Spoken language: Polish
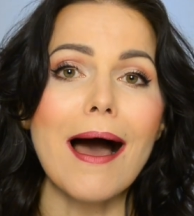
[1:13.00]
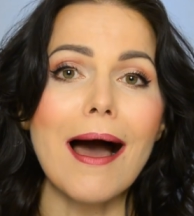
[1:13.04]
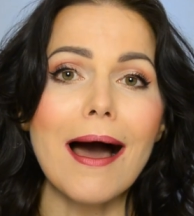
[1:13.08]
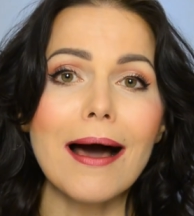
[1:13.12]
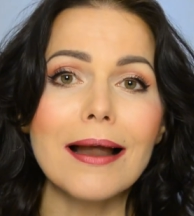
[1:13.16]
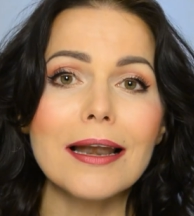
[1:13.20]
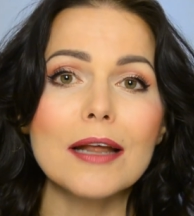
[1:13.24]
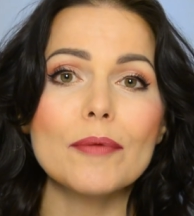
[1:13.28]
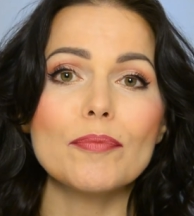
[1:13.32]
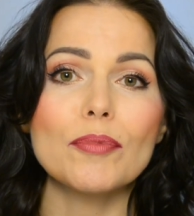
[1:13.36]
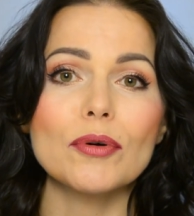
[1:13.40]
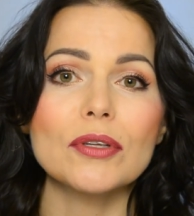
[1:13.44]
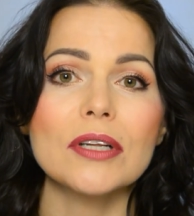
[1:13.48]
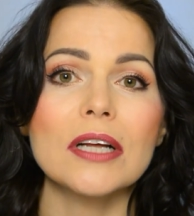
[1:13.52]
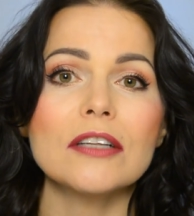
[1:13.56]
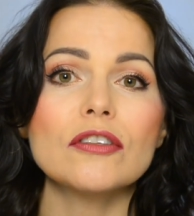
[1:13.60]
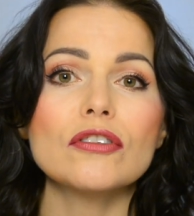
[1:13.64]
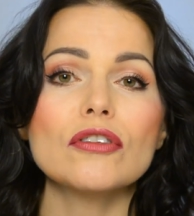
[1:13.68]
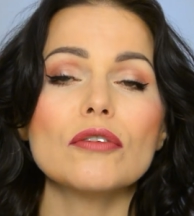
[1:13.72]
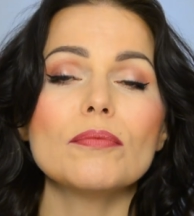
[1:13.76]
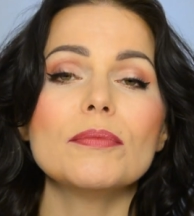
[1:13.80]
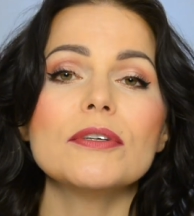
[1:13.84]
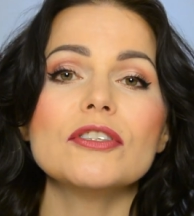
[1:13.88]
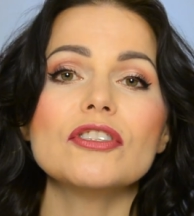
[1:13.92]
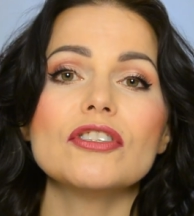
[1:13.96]
ale
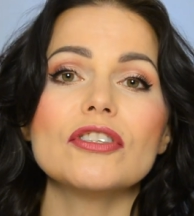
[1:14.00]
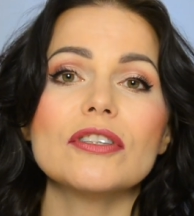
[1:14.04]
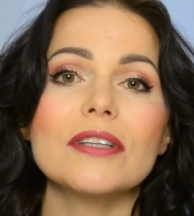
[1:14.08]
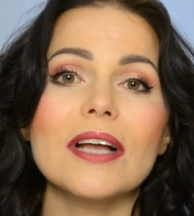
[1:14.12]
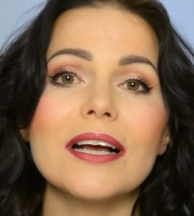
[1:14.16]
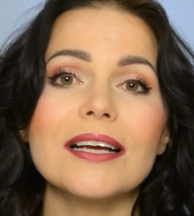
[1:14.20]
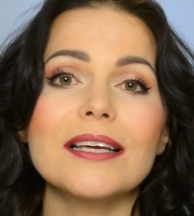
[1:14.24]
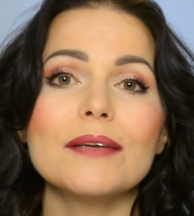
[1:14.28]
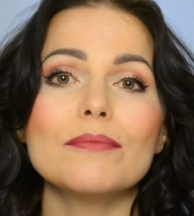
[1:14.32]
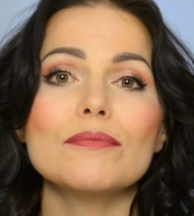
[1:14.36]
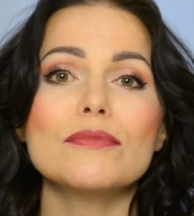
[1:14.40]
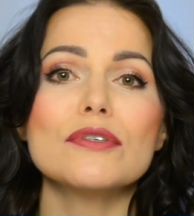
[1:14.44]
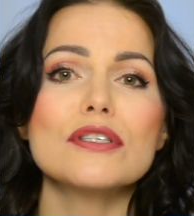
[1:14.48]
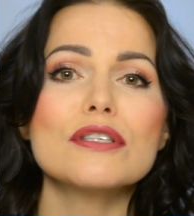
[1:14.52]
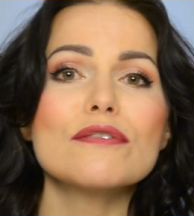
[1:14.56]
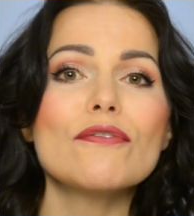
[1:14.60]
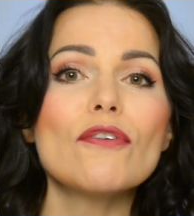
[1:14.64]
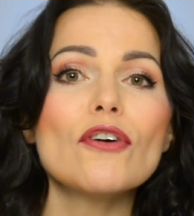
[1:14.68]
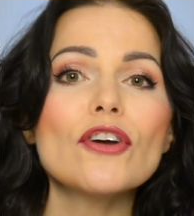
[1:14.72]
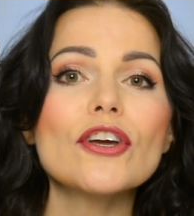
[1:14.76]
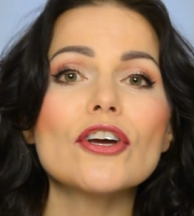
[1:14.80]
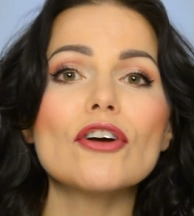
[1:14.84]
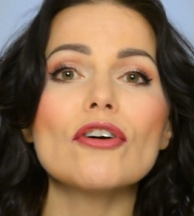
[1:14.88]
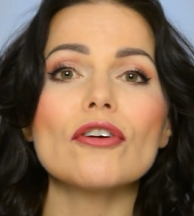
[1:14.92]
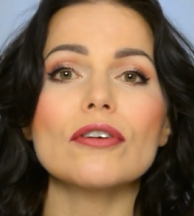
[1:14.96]
ponadto będzie takim
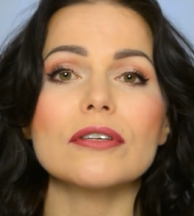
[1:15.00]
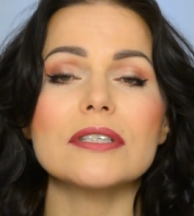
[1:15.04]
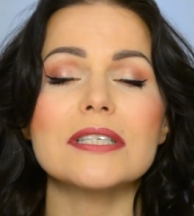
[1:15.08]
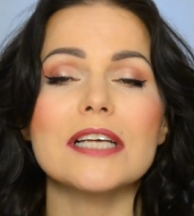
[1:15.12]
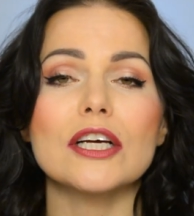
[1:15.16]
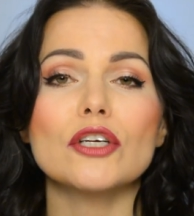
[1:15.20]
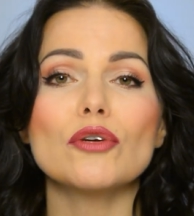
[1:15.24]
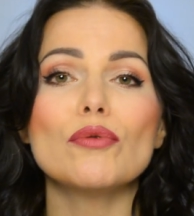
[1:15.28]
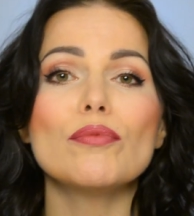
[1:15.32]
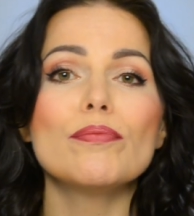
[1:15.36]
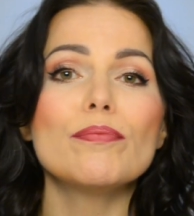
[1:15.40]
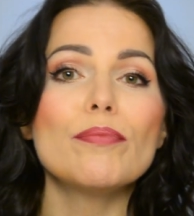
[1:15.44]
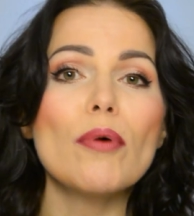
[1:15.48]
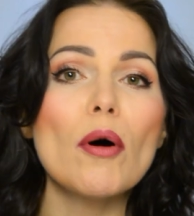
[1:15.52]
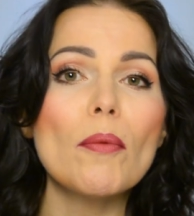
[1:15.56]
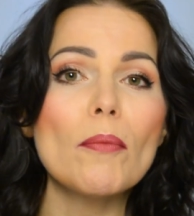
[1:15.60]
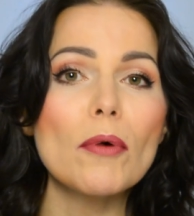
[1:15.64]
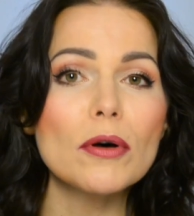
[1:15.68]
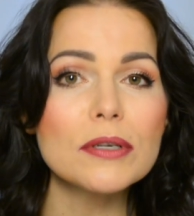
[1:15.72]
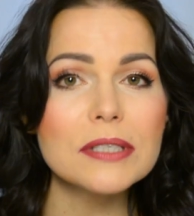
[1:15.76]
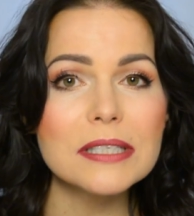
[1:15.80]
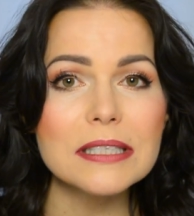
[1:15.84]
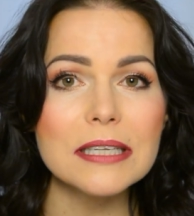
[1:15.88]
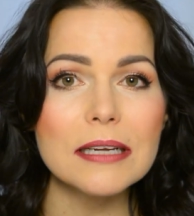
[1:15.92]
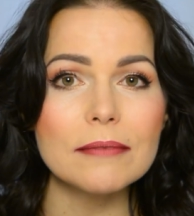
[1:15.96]
swojego rodzaju
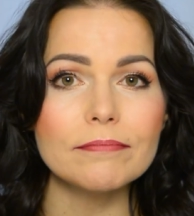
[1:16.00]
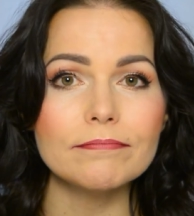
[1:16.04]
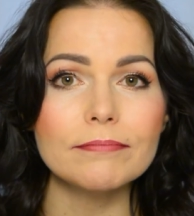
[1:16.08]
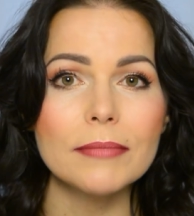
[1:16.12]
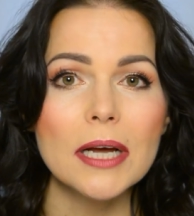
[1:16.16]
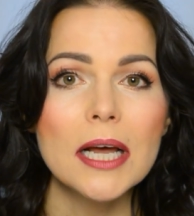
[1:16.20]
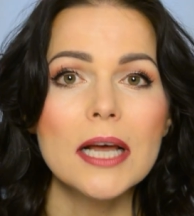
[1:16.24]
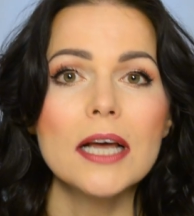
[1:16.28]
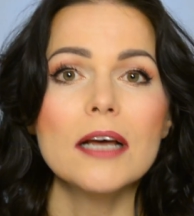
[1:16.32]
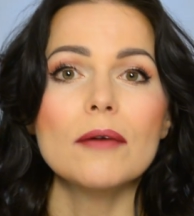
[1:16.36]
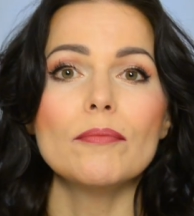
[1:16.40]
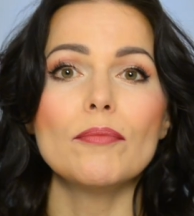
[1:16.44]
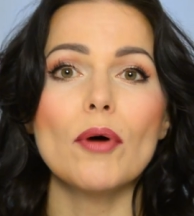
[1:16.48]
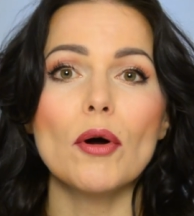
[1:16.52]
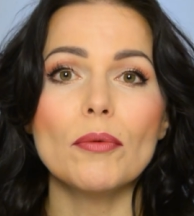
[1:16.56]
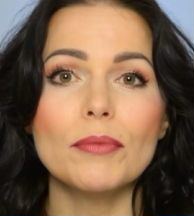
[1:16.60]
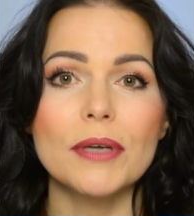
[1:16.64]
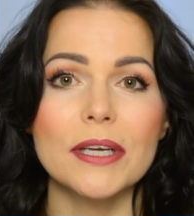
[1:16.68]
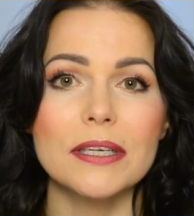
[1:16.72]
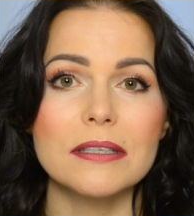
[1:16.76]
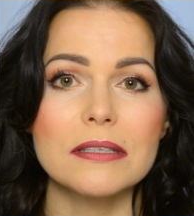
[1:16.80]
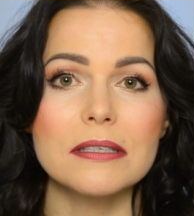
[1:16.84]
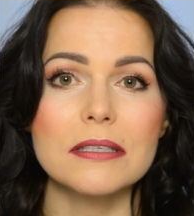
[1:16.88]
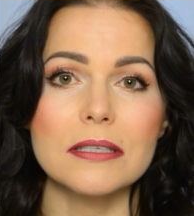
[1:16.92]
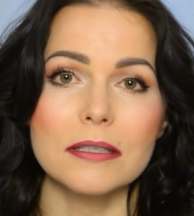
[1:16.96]
pomostem
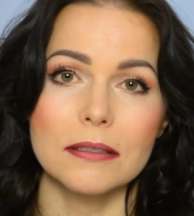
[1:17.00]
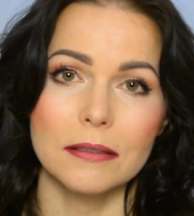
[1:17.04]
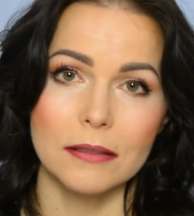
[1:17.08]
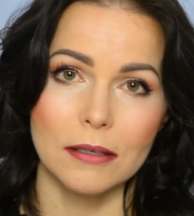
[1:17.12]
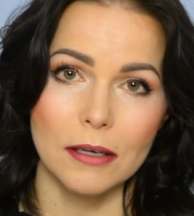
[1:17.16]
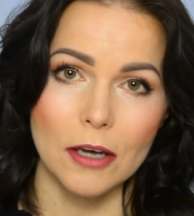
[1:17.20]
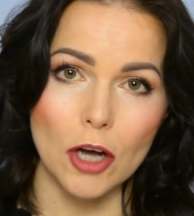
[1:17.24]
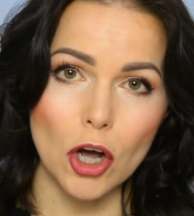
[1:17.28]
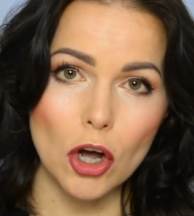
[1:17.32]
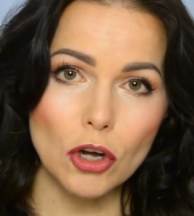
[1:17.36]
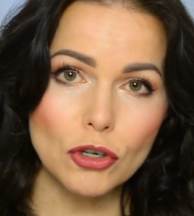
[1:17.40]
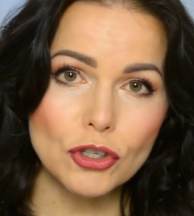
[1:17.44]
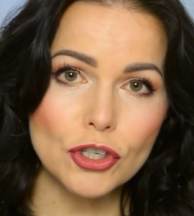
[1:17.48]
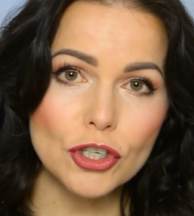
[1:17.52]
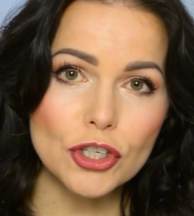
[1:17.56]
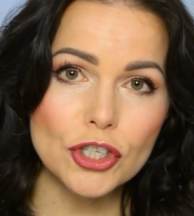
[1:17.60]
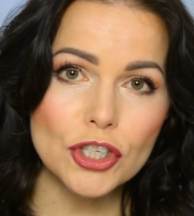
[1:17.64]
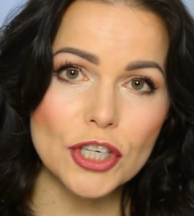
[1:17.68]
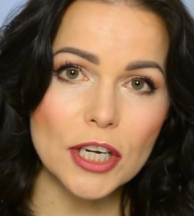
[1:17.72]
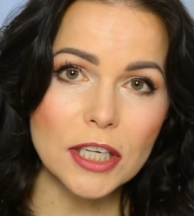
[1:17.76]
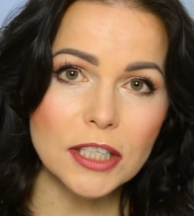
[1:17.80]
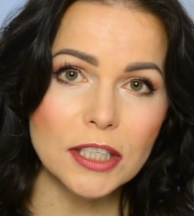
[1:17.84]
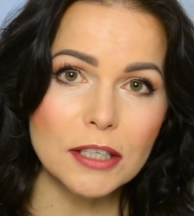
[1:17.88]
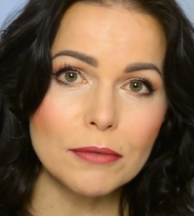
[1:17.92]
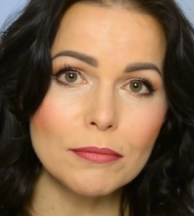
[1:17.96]
pomiędzy
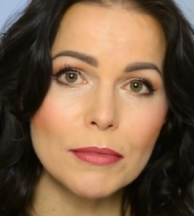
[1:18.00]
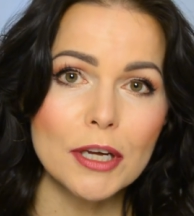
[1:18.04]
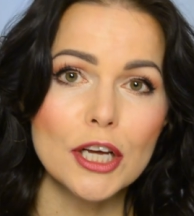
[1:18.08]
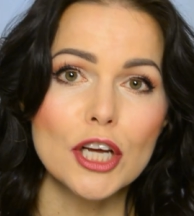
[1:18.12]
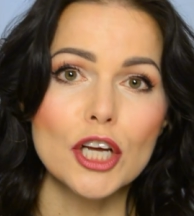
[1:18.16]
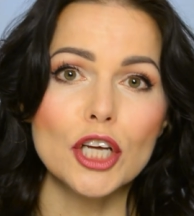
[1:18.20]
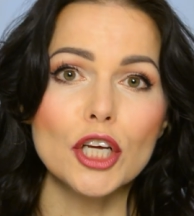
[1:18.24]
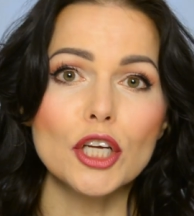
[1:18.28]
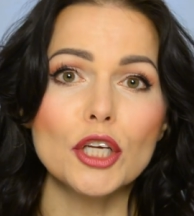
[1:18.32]
oczyszczaniem